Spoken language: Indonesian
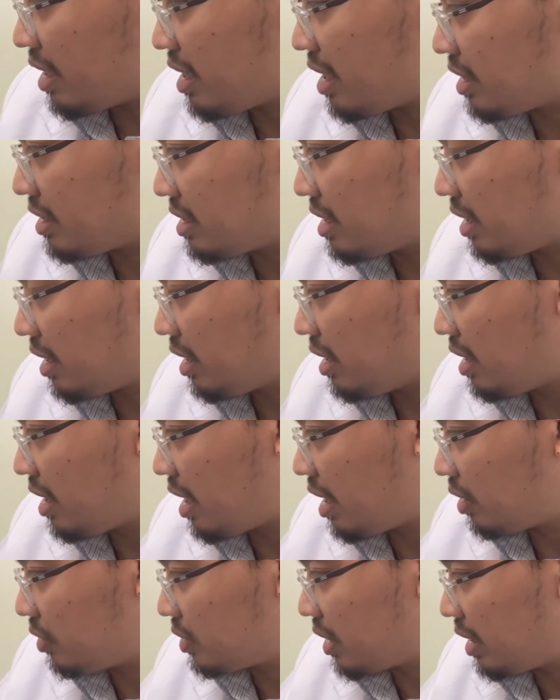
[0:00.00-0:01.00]
ini sing ini
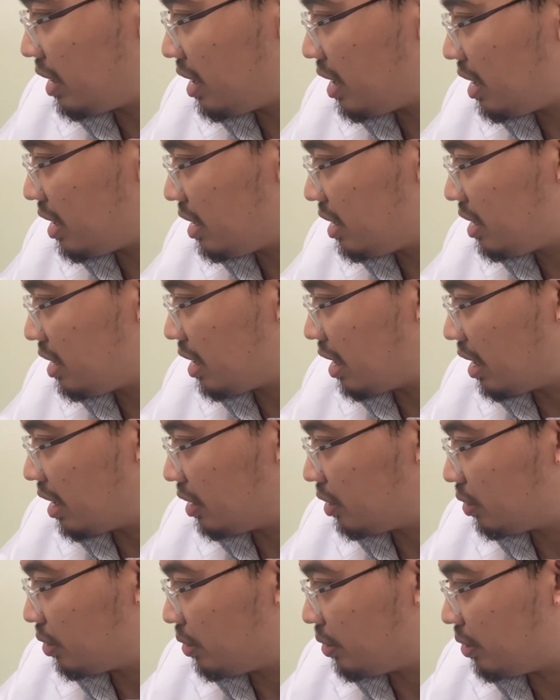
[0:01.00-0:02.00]
harus ada ininya,
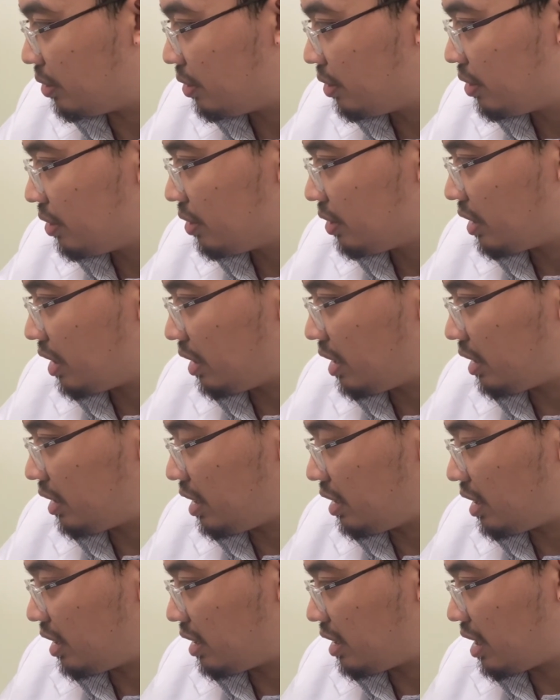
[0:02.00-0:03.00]
tuh,
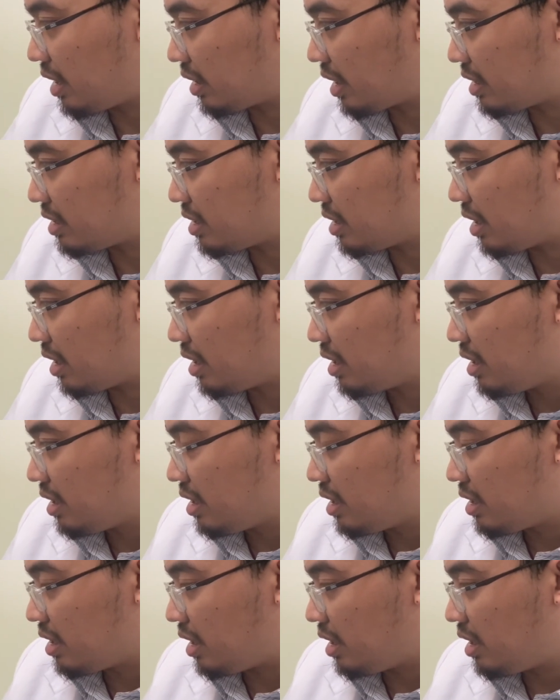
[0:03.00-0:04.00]
titik-titik di atasnya.
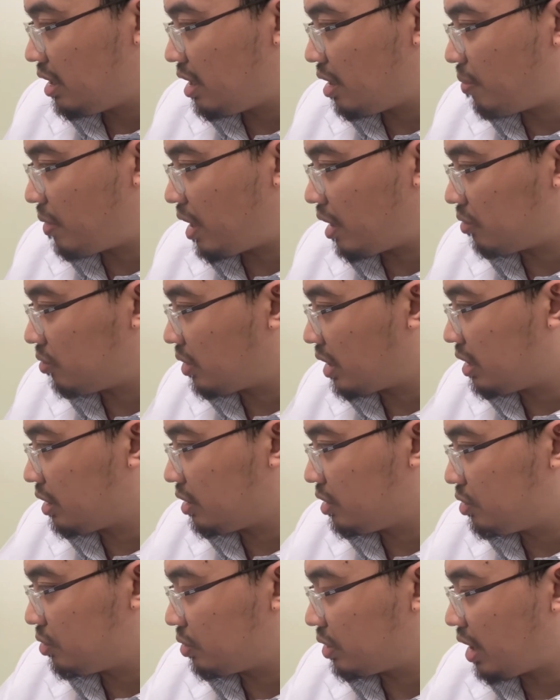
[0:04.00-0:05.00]
Jadi dia melakukan
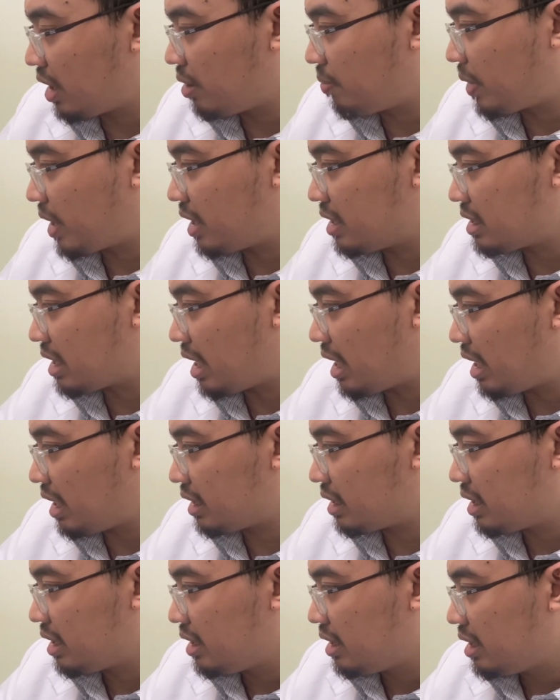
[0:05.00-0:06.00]
kejutan pada saat
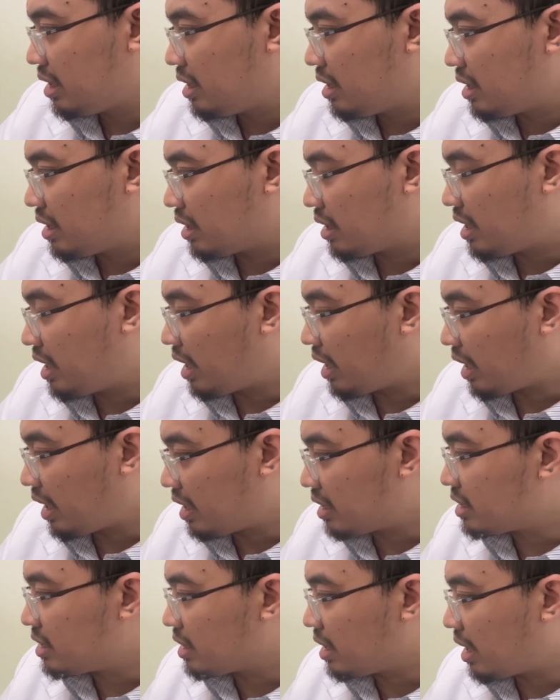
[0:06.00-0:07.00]

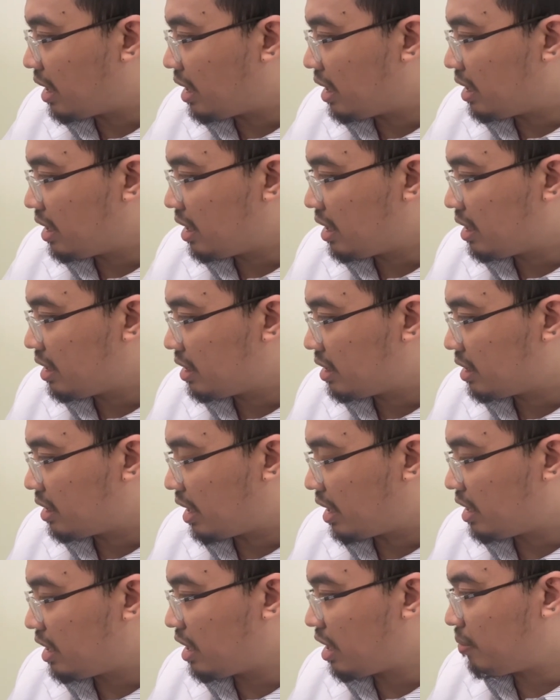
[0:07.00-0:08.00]
QRS-nya ya. Nah,
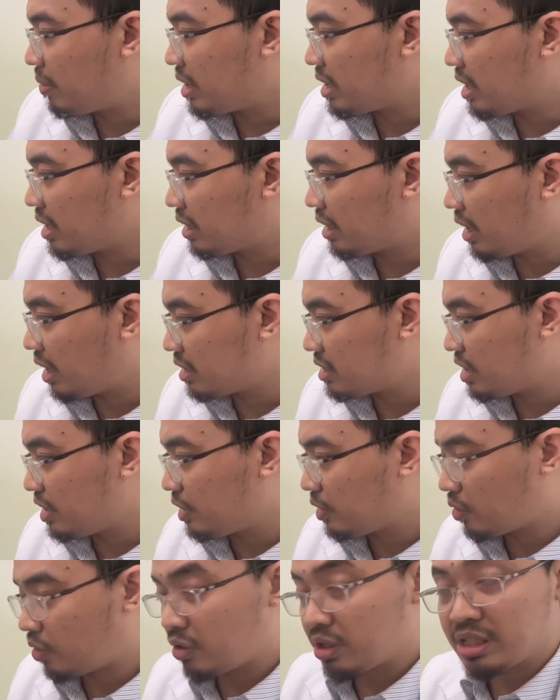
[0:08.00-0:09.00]
ini namanya
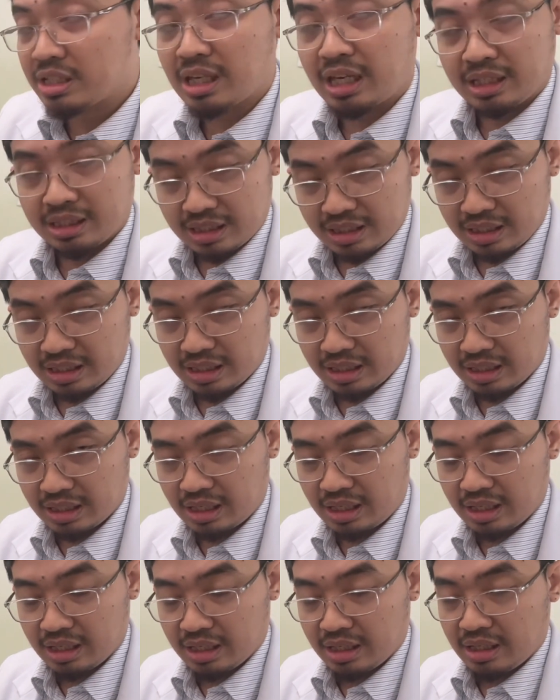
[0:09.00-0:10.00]
tersinkronisasi
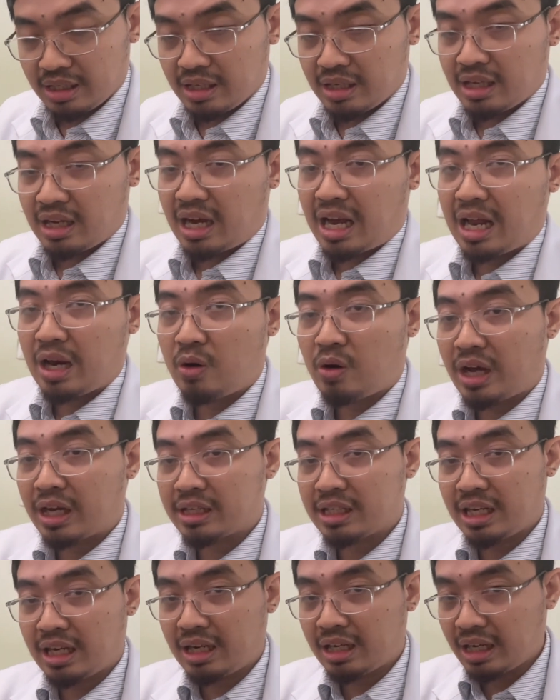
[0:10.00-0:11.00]
ya. Kalau
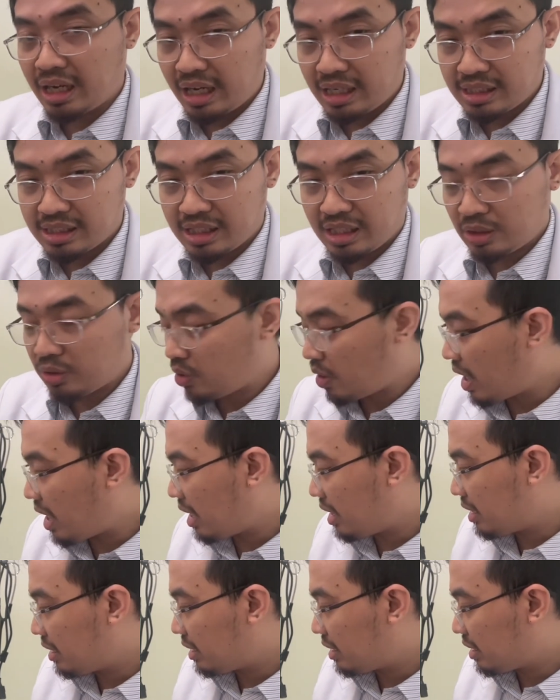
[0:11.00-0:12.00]
cardiac arrest itu
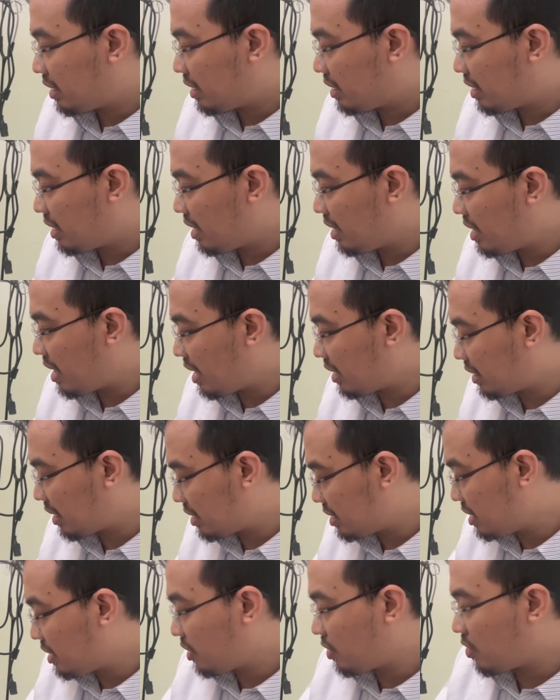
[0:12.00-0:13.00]
tidak
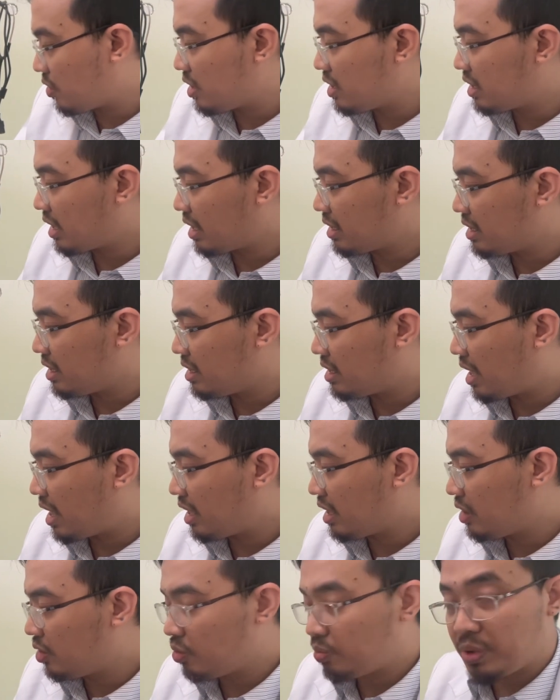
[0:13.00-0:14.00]
tersinkronisasi
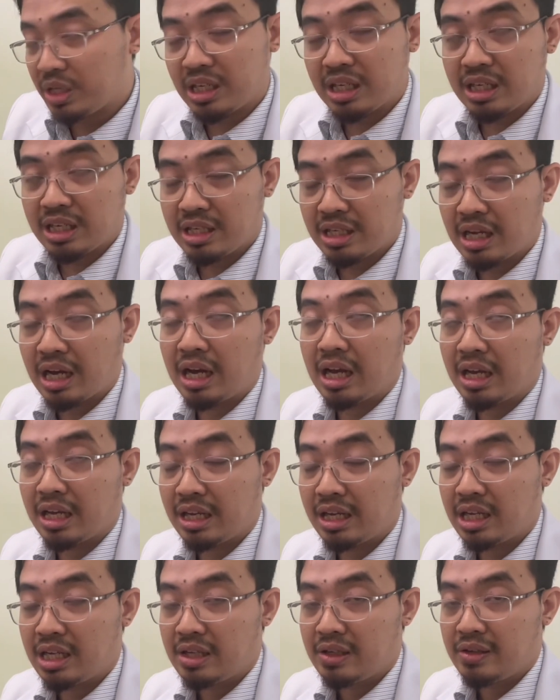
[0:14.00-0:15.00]
jangan hidupin ininya ya